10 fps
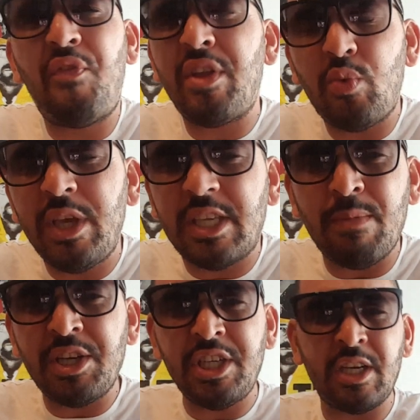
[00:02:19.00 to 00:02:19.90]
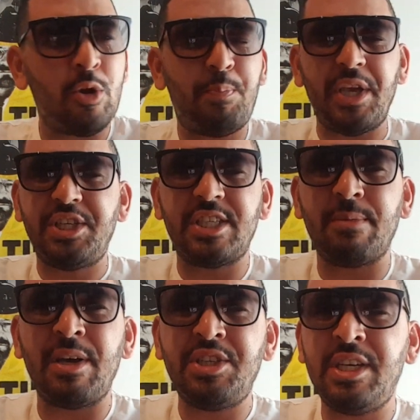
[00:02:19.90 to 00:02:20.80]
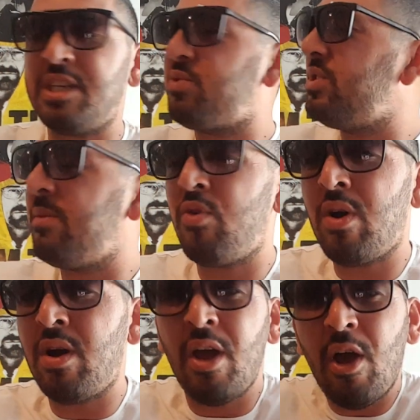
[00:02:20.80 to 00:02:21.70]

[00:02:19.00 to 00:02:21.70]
En fait, oui, c'est magique. Le PSG, c'est magique. Excusez-moi.